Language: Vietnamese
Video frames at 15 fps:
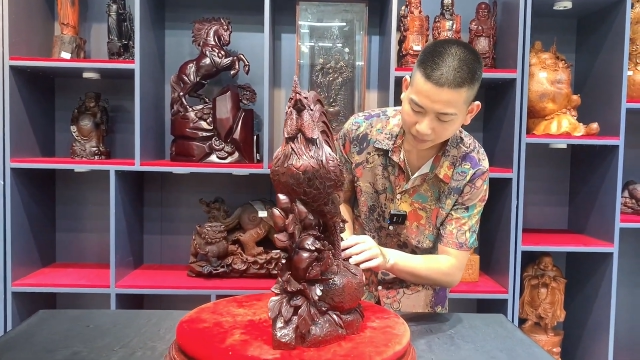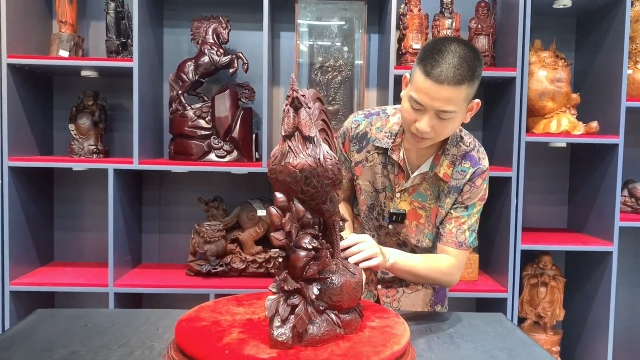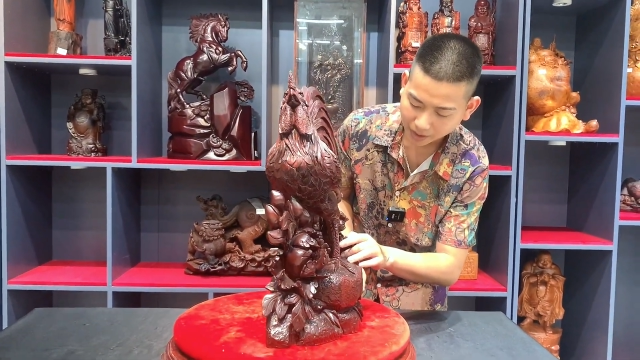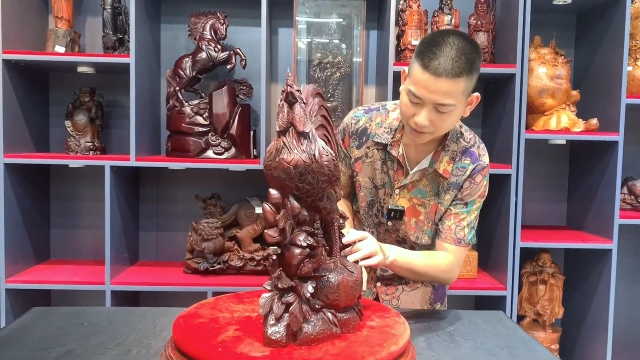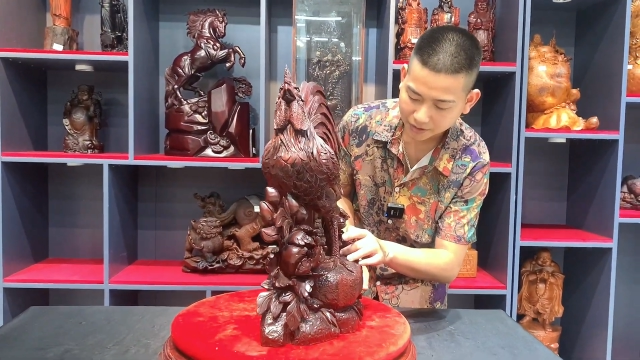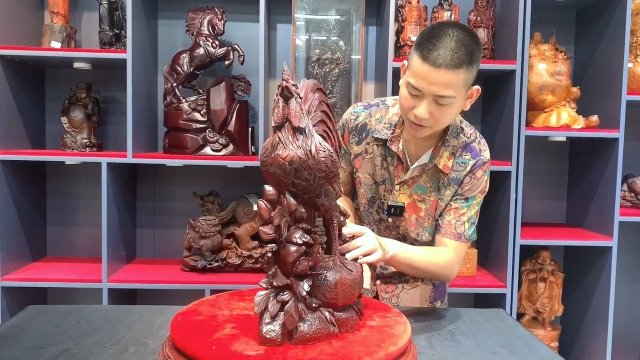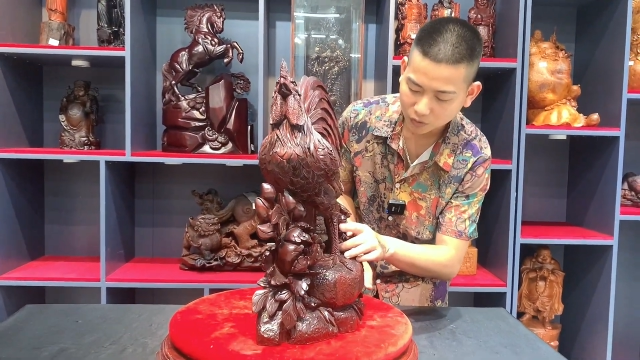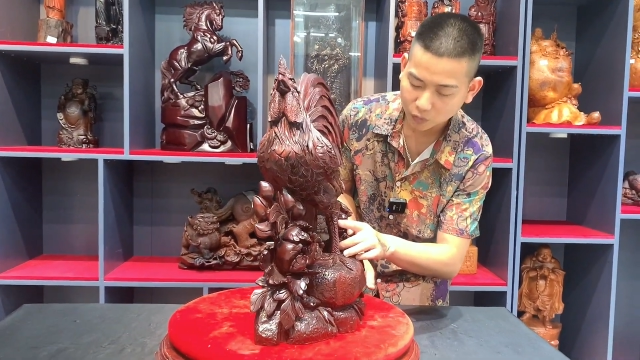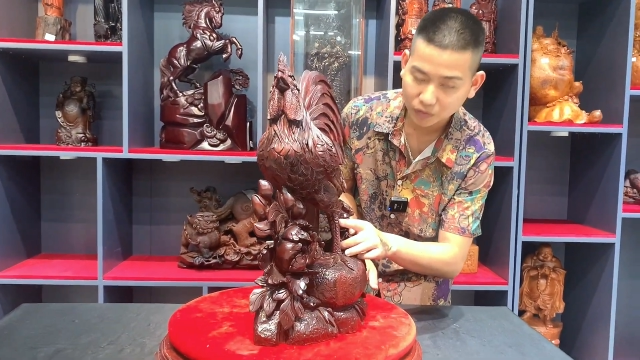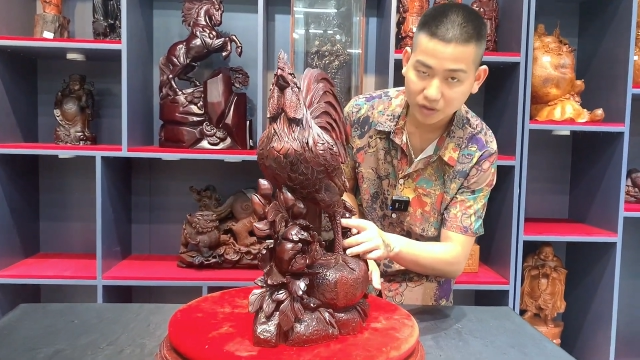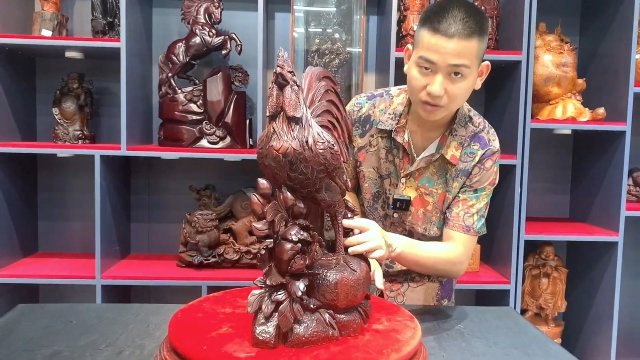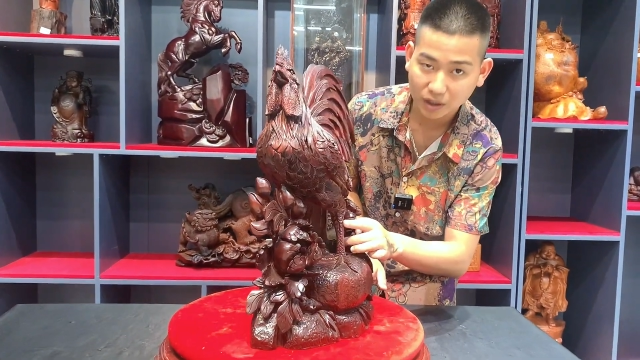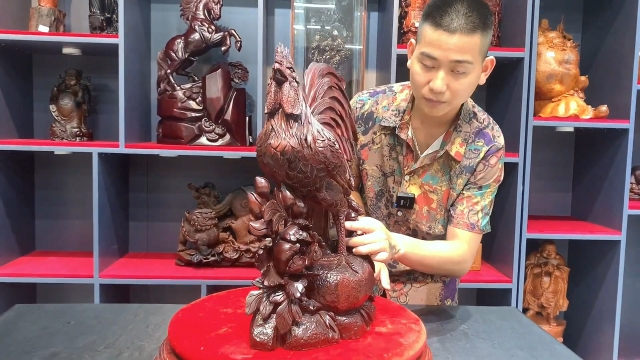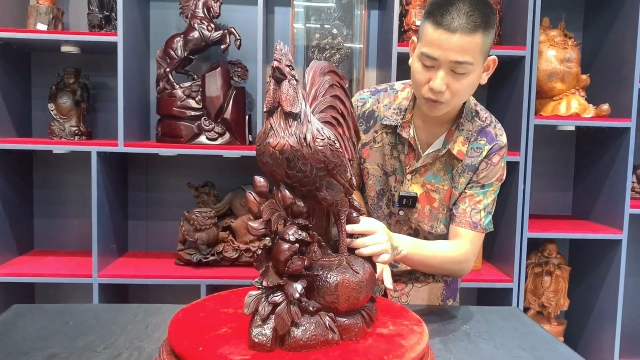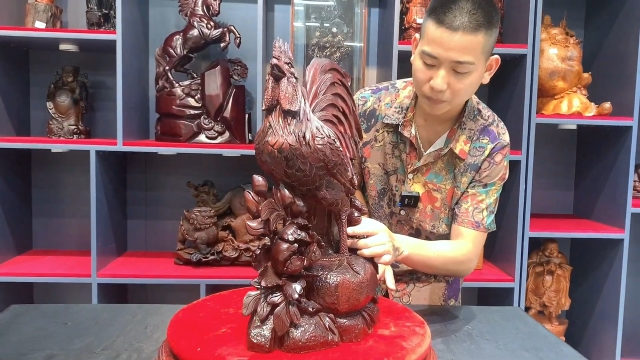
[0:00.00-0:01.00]
để anh chị cùng
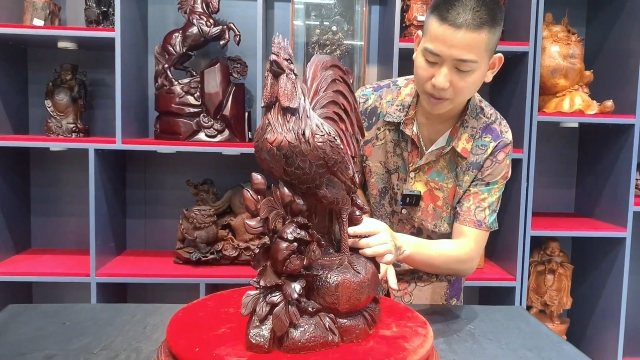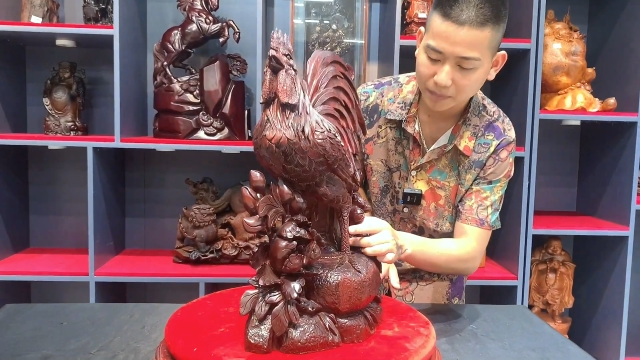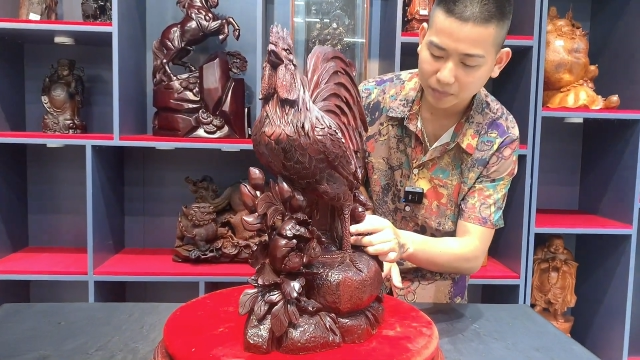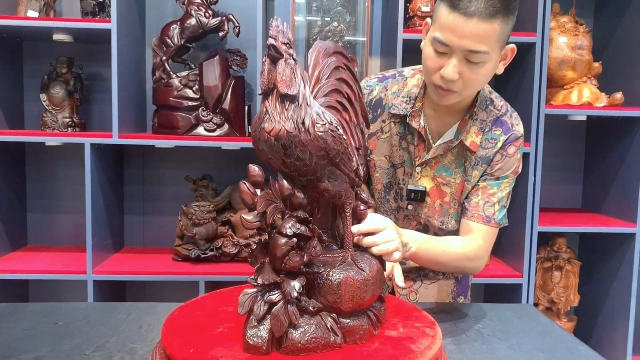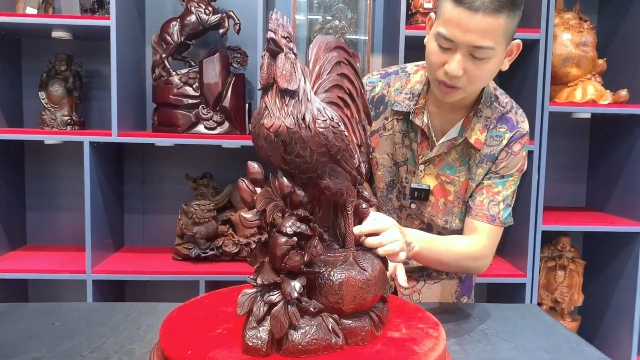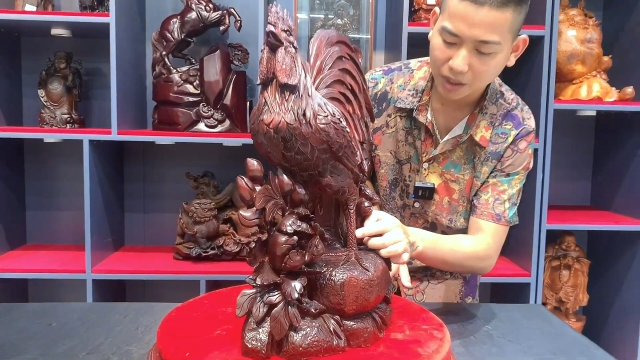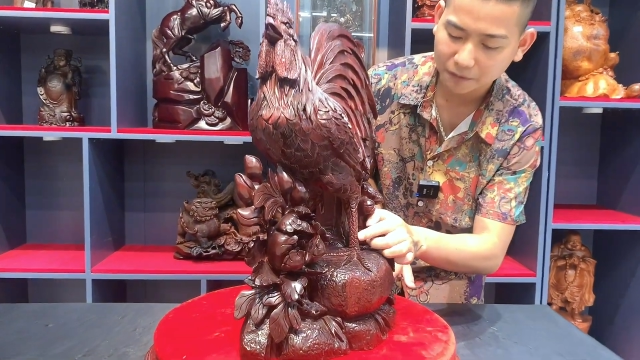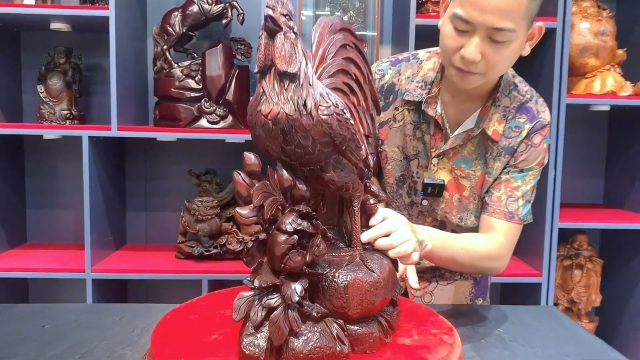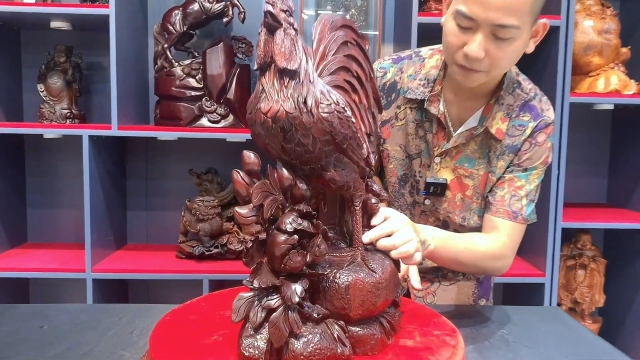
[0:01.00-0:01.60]
nhìn ngắm giúp em, đó là